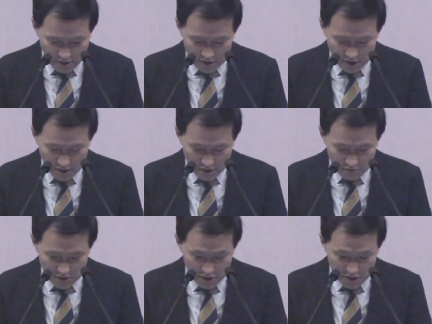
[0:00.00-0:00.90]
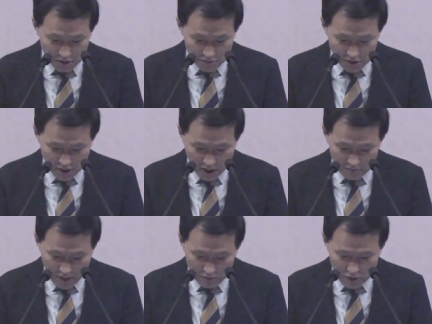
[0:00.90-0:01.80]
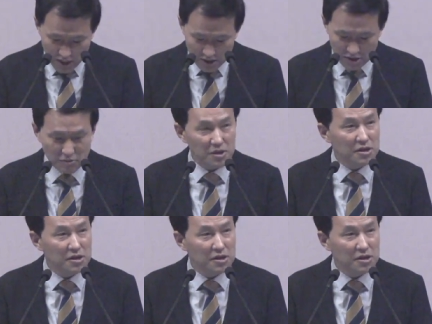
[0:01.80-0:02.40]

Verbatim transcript: 그래서 여러분 2019년 잘 마무리하시고